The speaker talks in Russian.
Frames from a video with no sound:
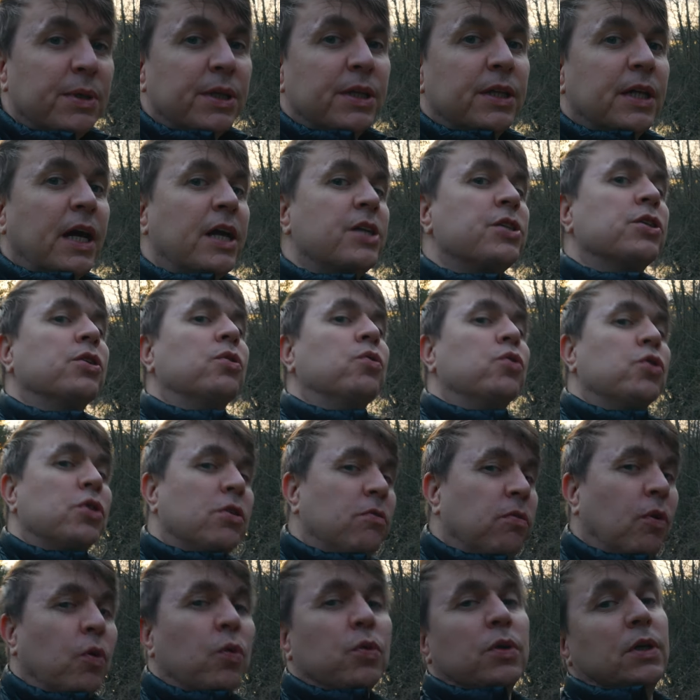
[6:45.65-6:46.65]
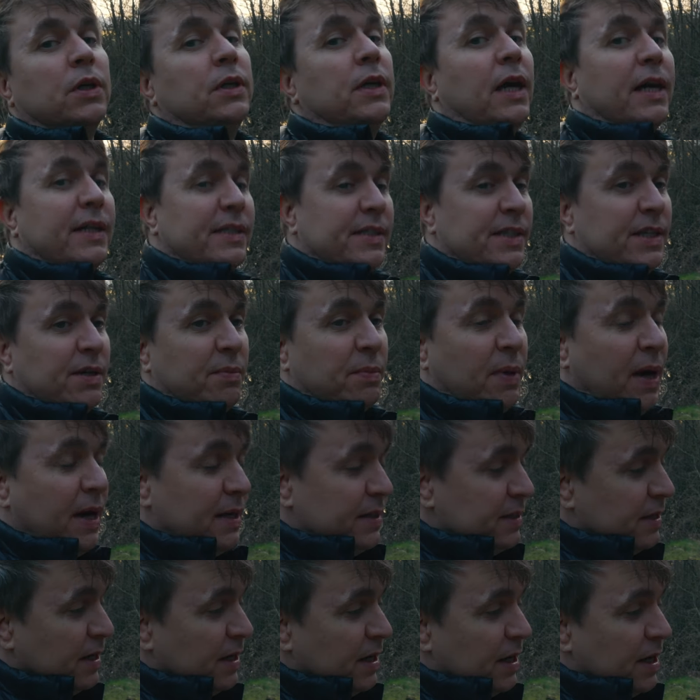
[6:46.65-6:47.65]
и начал уже вроде как
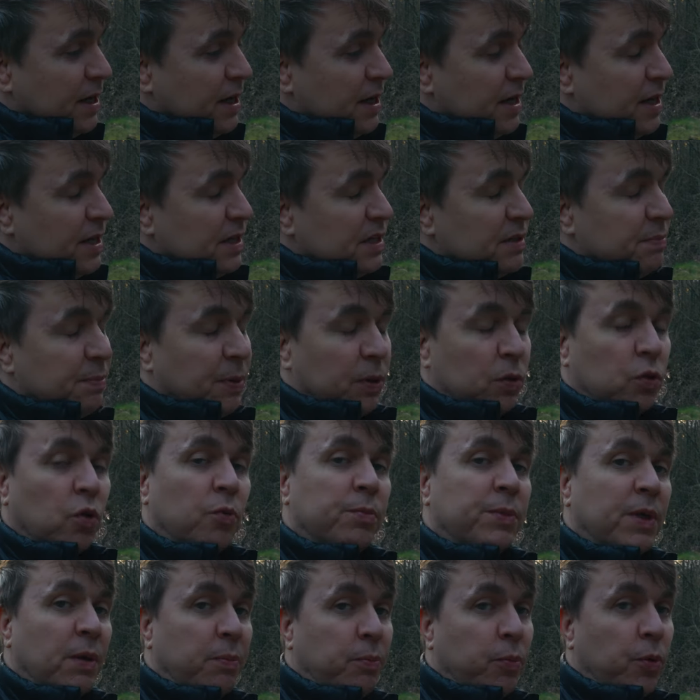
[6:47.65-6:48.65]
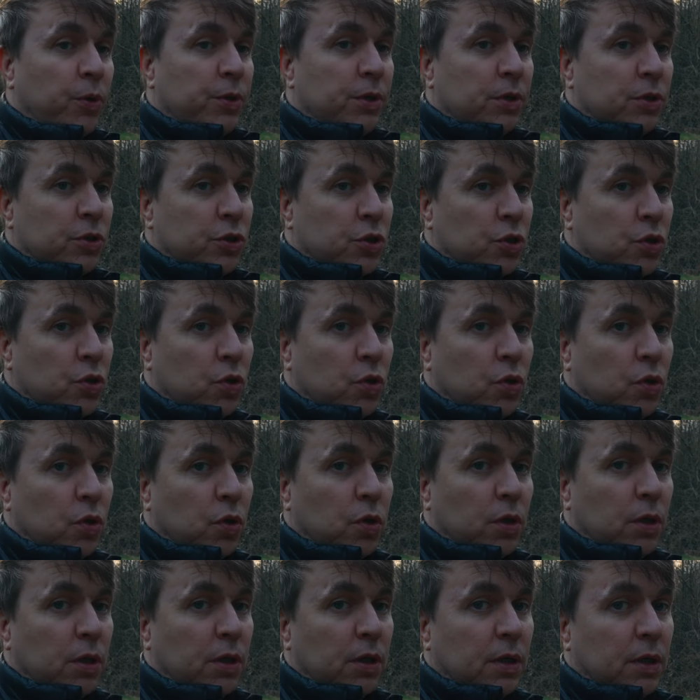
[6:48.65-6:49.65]
снимать. И потом я понял,
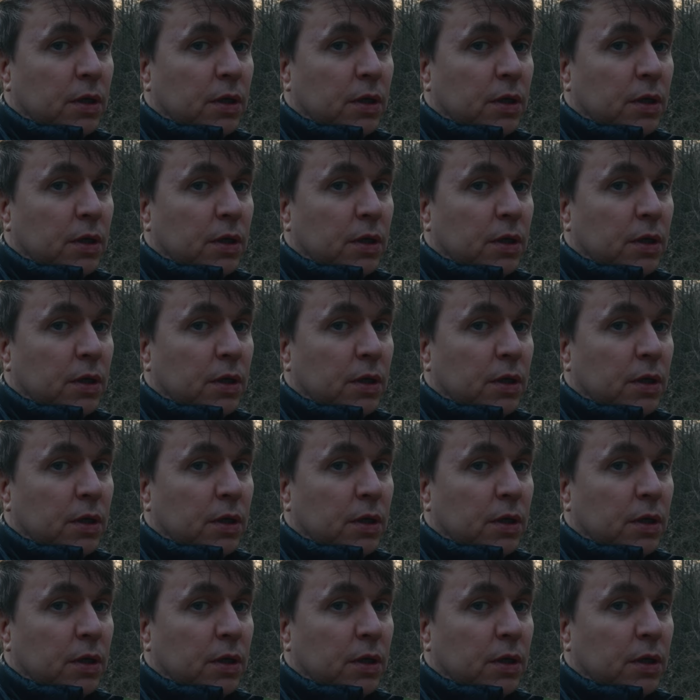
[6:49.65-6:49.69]
что